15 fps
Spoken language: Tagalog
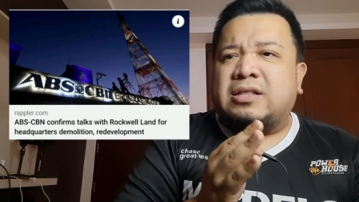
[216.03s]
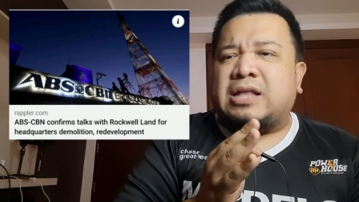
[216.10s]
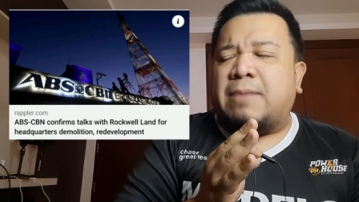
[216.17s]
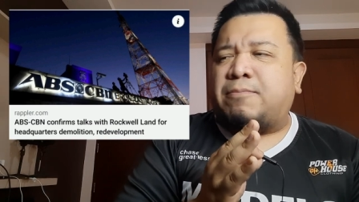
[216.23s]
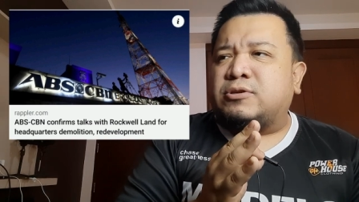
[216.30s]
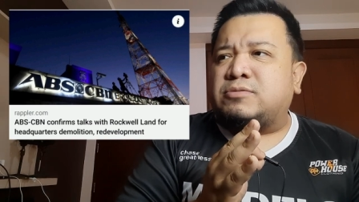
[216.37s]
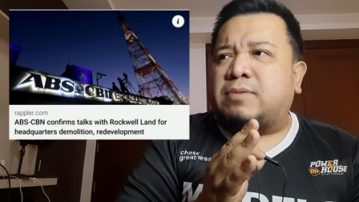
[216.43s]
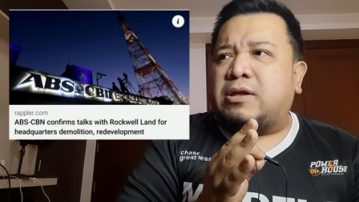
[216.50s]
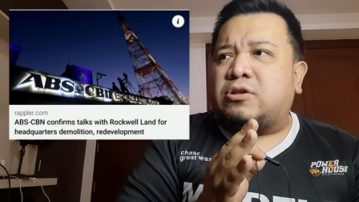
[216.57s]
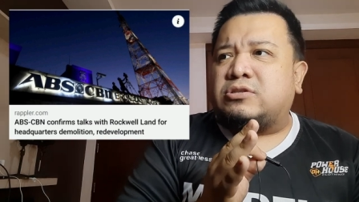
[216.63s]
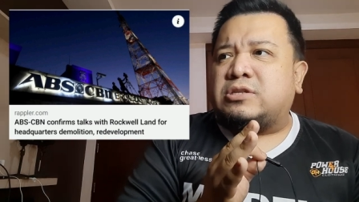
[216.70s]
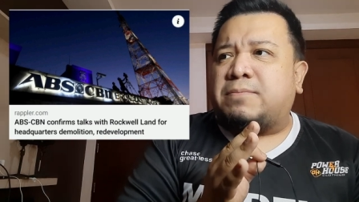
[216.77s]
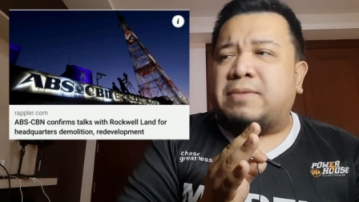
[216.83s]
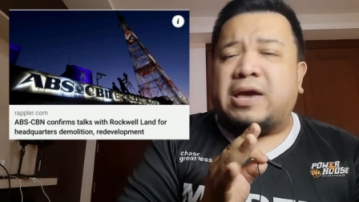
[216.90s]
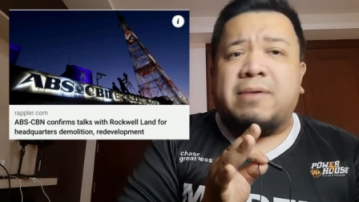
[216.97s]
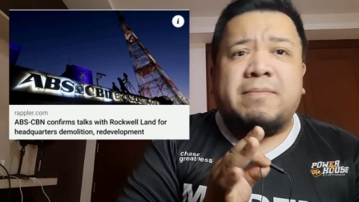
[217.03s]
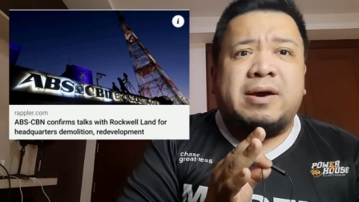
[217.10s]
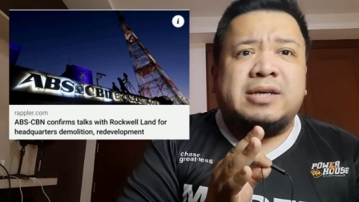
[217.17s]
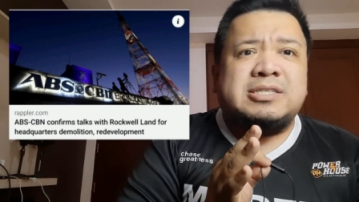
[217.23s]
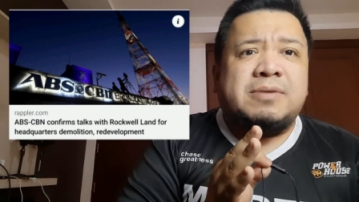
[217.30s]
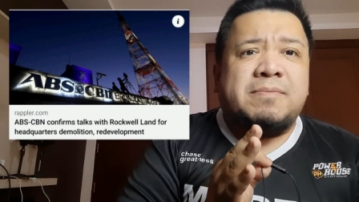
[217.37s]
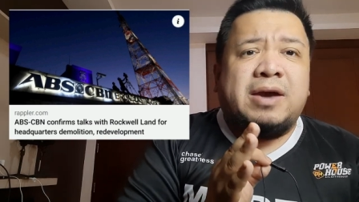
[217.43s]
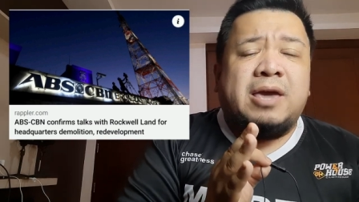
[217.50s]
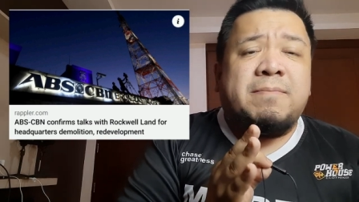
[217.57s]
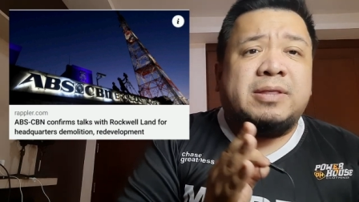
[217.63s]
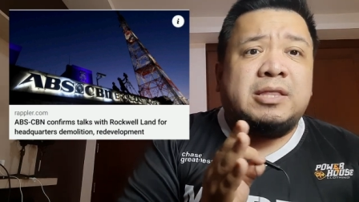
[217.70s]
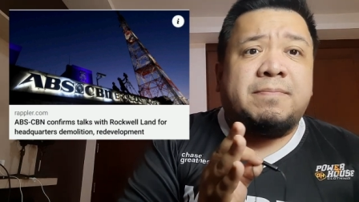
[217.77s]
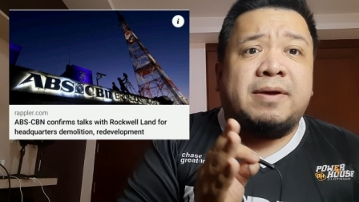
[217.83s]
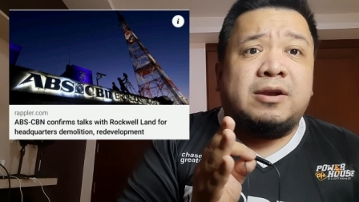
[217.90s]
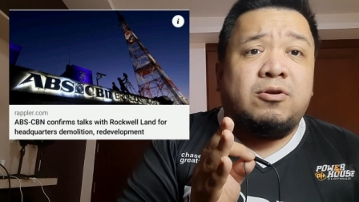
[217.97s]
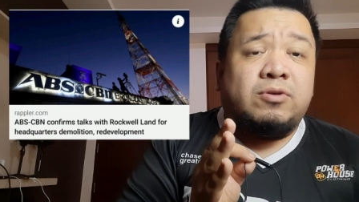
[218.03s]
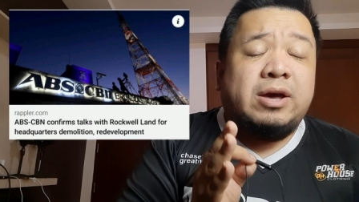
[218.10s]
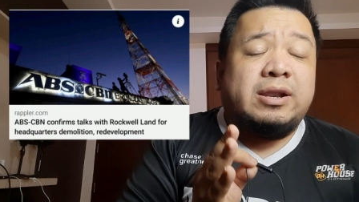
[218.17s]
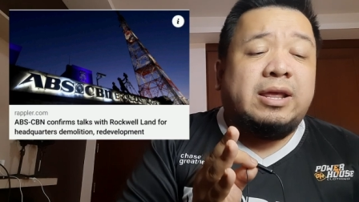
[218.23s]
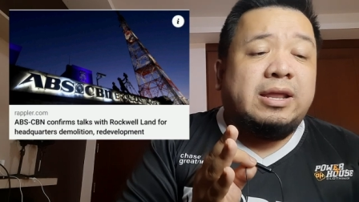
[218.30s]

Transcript: tapos meron sa mga eh, mga sa mga iba't ibang lugar